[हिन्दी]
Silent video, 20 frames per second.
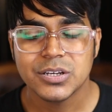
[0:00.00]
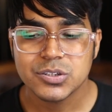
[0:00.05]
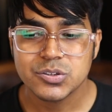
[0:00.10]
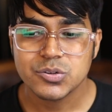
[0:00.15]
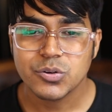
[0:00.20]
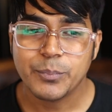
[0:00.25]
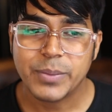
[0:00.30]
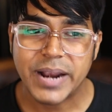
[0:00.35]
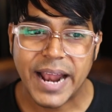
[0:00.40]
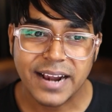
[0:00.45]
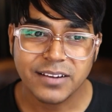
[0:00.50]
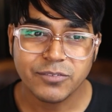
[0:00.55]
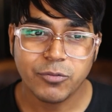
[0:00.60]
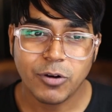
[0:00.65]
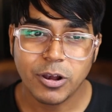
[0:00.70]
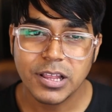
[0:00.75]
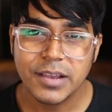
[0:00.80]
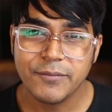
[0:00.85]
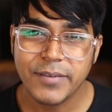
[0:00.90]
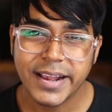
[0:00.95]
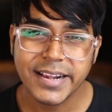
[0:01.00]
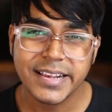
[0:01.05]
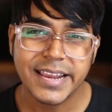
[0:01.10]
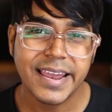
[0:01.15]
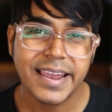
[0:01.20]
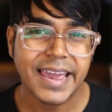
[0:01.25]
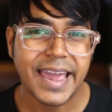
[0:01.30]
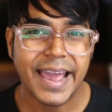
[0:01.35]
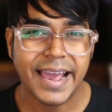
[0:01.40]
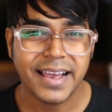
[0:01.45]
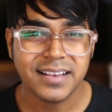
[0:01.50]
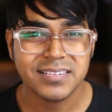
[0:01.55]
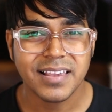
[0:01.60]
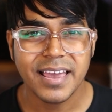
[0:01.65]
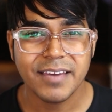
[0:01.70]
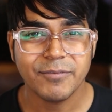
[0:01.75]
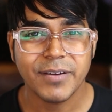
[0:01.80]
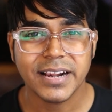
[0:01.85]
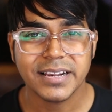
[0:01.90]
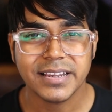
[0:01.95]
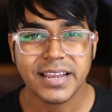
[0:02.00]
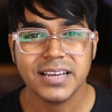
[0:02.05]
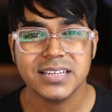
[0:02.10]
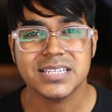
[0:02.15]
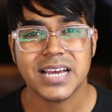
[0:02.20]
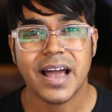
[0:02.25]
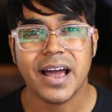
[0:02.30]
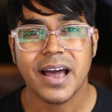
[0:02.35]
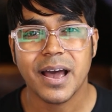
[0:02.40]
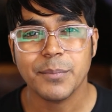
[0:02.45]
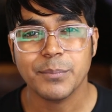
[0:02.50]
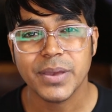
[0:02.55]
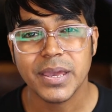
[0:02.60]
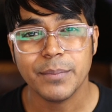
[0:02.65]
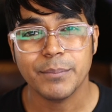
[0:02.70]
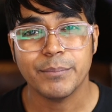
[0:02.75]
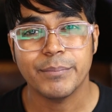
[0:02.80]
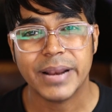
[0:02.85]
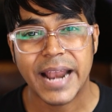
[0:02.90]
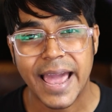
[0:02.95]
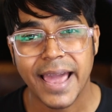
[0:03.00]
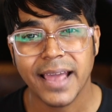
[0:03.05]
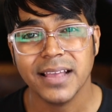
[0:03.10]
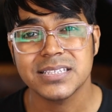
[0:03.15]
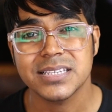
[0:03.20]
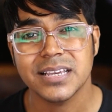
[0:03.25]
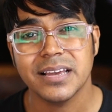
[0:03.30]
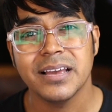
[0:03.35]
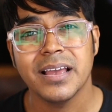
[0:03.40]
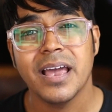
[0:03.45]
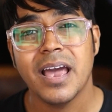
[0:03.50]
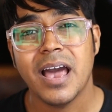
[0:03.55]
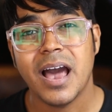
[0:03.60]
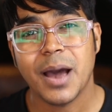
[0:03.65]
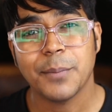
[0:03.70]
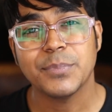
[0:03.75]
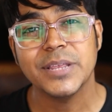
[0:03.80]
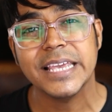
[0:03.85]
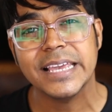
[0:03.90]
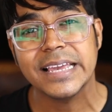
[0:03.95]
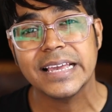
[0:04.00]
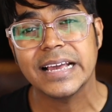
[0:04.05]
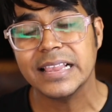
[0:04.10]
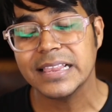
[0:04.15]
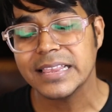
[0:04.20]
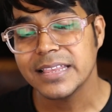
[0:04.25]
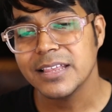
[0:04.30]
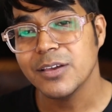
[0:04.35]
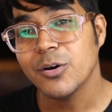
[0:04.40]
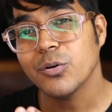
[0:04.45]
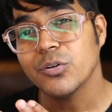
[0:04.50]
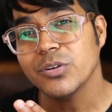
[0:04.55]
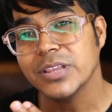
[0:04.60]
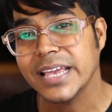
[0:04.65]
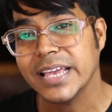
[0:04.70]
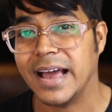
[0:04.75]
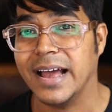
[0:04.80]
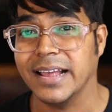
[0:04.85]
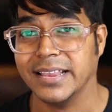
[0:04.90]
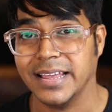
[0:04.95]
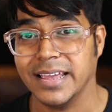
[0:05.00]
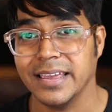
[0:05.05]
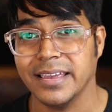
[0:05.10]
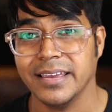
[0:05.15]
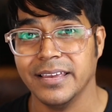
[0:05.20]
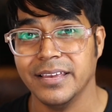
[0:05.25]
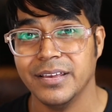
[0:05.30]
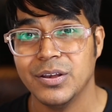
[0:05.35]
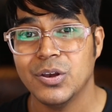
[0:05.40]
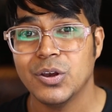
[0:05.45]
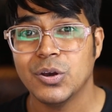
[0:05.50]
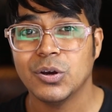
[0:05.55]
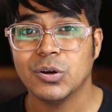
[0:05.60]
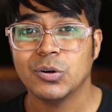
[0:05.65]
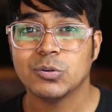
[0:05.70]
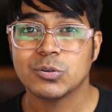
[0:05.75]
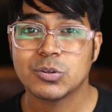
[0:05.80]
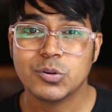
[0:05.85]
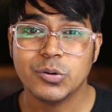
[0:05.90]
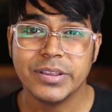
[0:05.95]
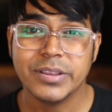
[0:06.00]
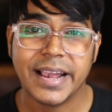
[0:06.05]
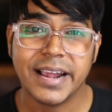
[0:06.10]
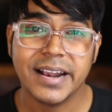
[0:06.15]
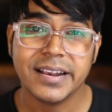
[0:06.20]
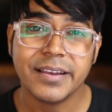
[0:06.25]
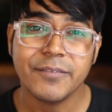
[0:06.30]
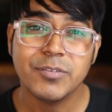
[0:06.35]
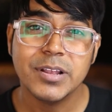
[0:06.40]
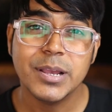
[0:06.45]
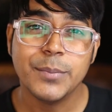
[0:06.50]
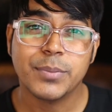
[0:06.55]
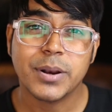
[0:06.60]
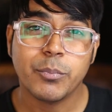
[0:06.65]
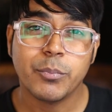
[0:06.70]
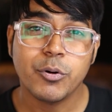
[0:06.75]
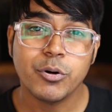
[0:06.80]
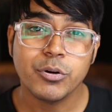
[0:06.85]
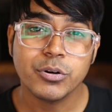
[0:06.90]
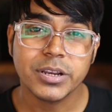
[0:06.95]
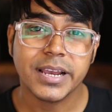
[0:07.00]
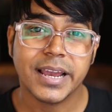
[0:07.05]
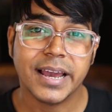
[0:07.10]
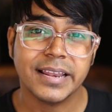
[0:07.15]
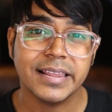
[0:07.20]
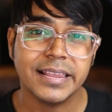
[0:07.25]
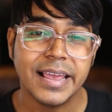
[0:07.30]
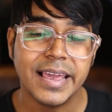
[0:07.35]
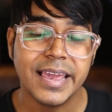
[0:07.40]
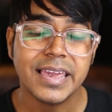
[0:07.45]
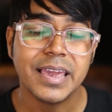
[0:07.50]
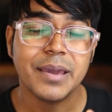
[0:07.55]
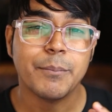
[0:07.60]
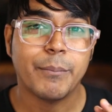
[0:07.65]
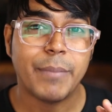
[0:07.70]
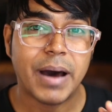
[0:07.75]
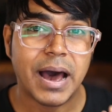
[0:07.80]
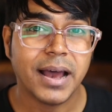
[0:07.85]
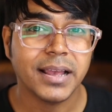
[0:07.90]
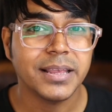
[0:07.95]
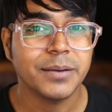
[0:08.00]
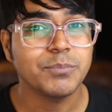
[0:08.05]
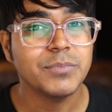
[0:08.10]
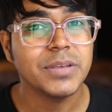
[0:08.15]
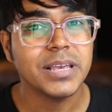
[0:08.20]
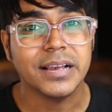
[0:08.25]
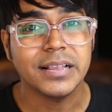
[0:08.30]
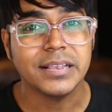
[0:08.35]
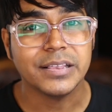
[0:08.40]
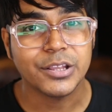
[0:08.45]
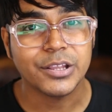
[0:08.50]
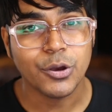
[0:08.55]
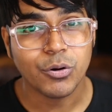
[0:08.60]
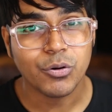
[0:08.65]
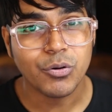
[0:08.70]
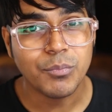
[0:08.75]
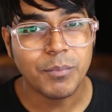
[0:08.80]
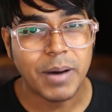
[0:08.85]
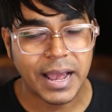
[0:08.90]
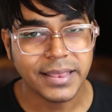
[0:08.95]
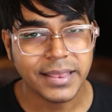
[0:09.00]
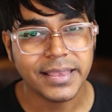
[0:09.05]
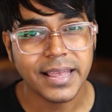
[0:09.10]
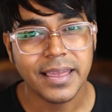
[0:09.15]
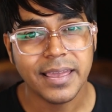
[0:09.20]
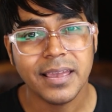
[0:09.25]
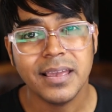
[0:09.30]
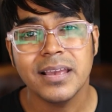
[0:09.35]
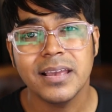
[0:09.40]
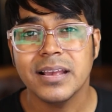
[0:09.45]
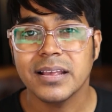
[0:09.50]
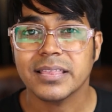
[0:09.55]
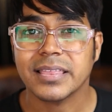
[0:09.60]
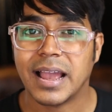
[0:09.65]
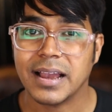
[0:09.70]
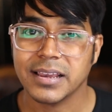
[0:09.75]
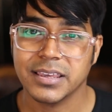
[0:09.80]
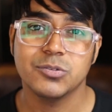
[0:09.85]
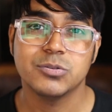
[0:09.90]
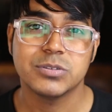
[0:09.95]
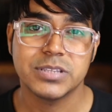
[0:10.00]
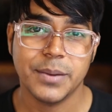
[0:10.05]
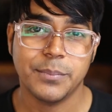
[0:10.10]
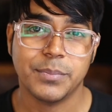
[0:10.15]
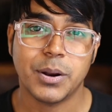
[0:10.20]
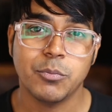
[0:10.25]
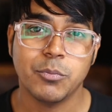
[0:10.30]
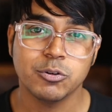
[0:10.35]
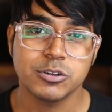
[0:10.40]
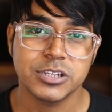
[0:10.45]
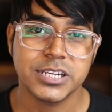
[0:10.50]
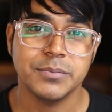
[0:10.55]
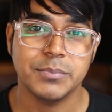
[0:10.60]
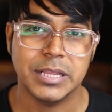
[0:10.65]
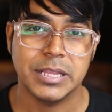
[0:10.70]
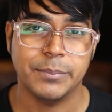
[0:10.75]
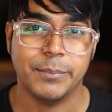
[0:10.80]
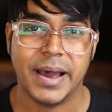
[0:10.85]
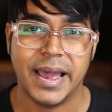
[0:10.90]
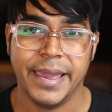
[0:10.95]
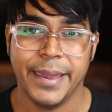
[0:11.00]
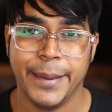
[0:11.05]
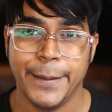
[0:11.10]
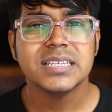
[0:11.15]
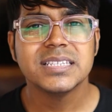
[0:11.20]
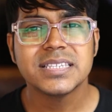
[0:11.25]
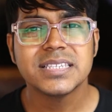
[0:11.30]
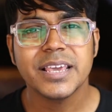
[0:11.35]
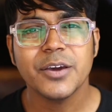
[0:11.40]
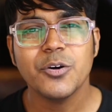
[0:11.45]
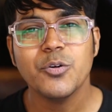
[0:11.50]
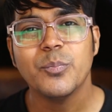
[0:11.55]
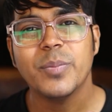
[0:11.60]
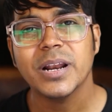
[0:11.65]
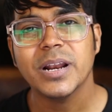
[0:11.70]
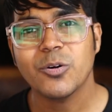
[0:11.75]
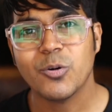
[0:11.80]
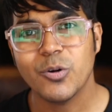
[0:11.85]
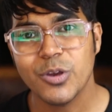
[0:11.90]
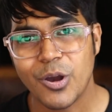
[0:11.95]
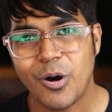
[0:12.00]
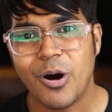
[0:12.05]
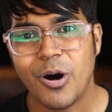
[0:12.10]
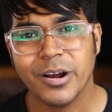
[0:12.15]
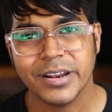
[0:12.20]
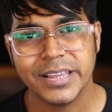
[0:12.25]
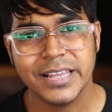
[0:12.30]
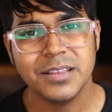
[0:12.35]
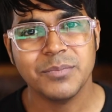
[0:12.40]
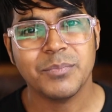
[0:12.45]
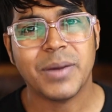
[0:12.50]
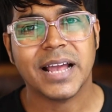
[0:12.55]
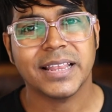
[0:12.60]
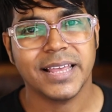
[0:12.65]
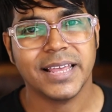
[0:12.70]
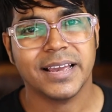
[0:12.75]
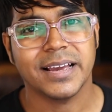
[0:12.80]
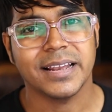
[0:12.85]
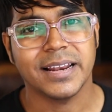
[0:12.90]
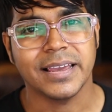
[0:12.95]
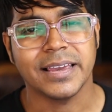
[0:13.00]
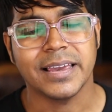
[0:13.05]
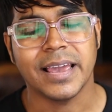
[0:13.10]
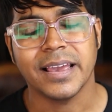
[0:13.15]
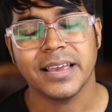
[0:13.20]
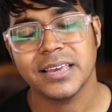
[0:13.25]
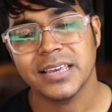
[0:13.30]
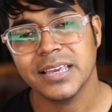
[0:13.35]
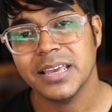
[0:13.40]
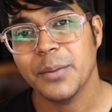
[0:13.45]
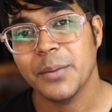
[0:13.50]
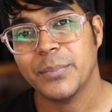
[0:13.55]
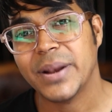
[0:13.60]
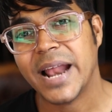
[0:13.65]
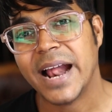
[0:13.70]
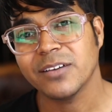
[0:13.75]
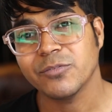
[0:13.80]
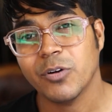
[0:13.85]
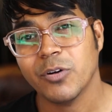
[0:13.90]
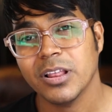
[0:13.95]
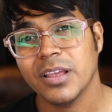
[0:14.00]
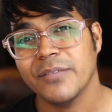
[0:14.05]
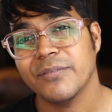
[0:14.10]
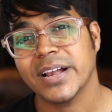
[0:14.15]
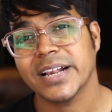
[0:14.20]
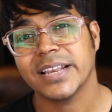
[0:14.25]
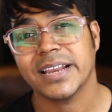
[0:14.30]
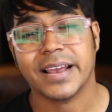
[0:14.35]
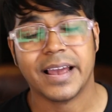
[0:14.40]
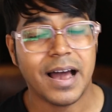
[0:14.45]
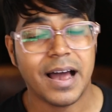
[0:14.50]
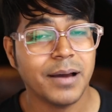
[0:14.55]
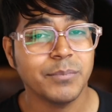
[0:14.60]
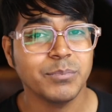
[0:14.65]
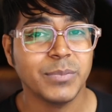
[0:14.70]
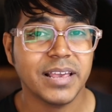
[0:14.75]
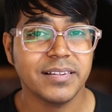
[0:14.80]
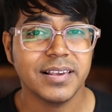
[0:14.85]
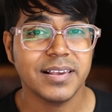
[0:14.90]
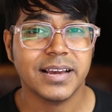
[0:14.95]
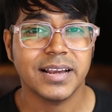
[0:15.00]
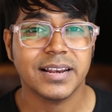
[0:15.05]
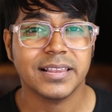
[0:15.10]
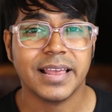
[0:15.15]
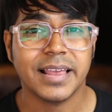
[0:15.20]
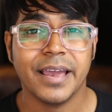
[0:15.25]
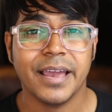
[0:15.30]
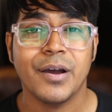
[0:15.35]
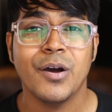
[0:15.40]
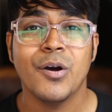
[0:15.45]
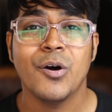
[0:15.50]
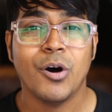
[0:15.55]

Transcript: सो प्रैटफॉल इफेक्ट एक ऐसा इफेक्ट है जहाँ पे ब्रांड्स अपनी गलतियों को दिखाते हैं उसको नेगेटिवली प्रपोर्ट करने के बाद अपनी गलतियों को मानते हैं ताकि उसे प्रमोशन मिल पाए इसके ऊपर कोई और दिन बातें करेंगे कि ये प्लेटफॉल इफेक्ट काम कैसे करता है